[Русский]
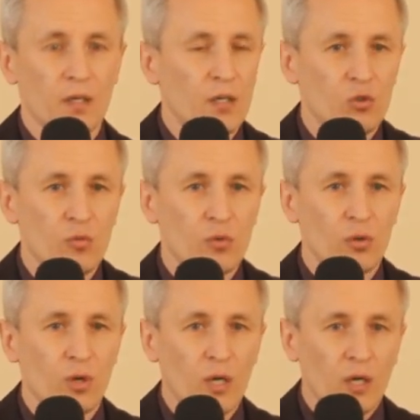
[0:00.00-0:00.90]
я
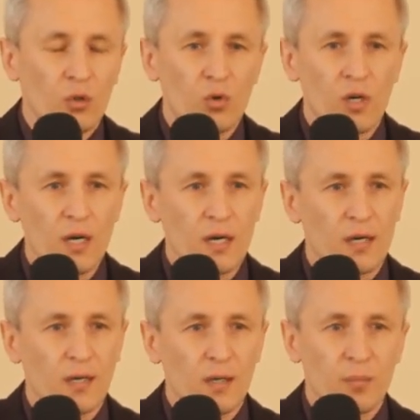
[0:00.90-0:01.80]
думаю, ну
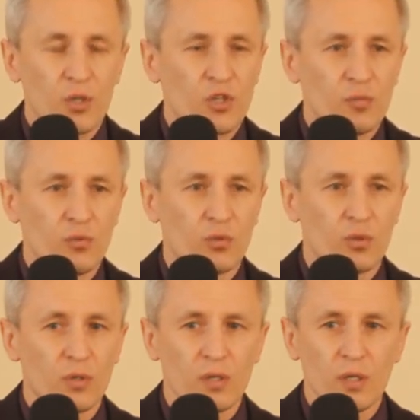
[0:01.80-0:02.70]
как,
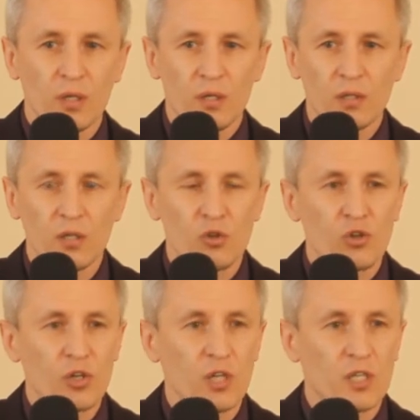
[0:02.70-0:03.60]
почему не
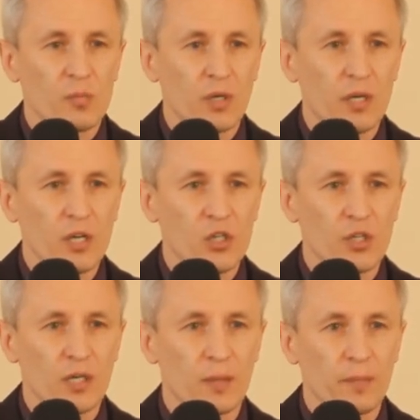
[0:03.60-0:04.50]
ощущал себя
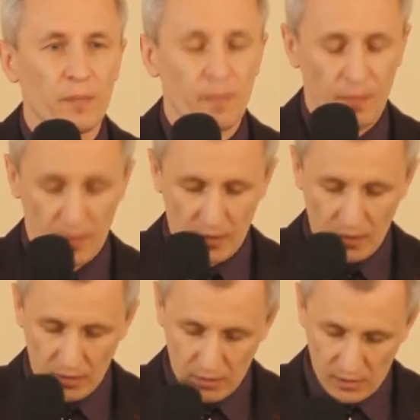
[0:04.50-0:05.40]
грешником?
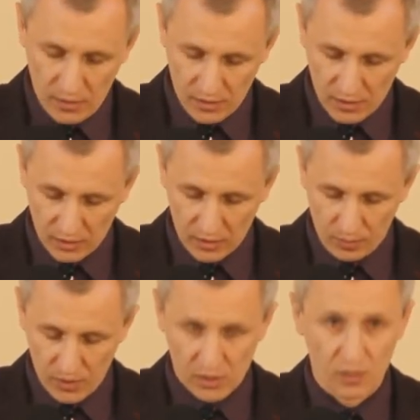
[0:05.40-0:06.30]
И здесь так
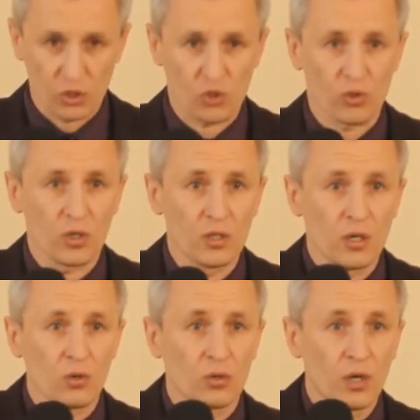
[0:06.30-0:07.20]
написано, что
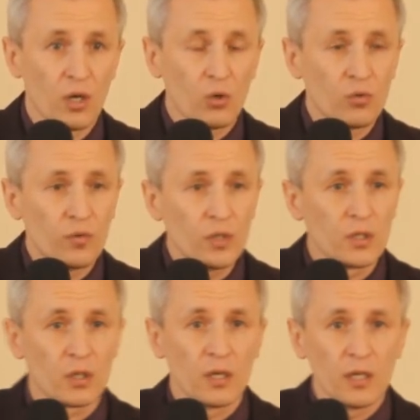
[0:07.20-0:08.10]
когда он
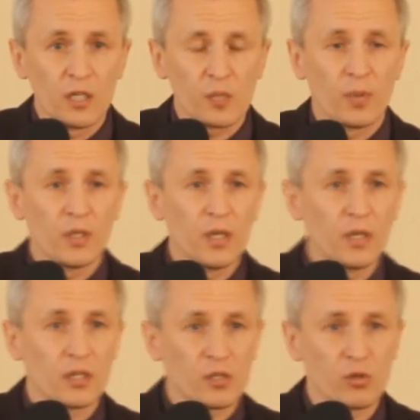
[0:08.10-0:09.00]
увидел
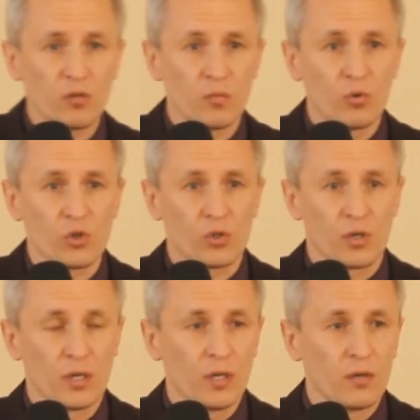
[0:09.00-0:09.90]
исполнение Слова
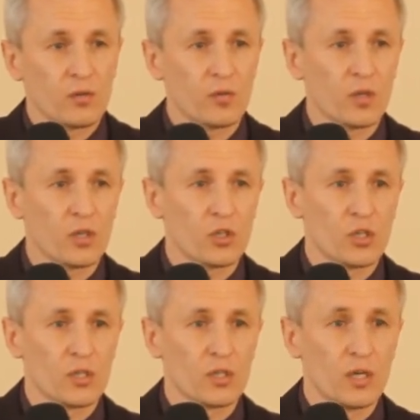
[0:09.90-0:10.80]
Божия в своей
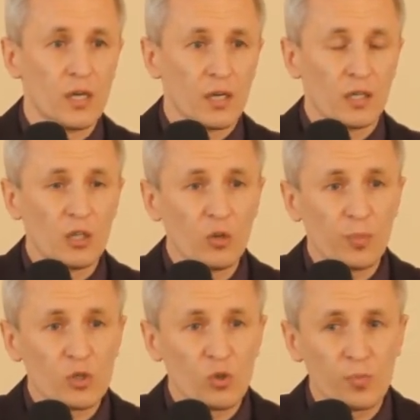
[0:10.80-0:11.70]
жизни, когда
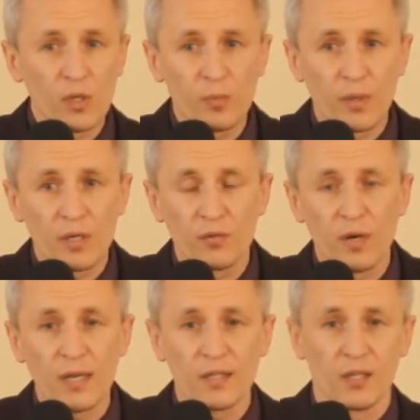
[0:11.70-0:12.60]
он поступил по
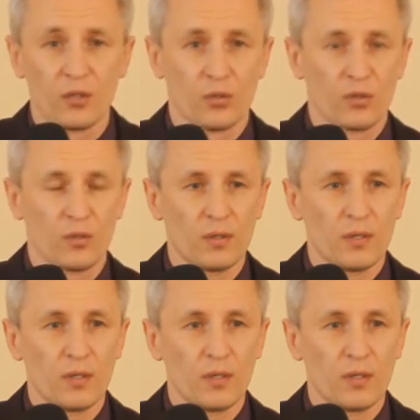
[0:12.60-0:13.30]
Евангелию,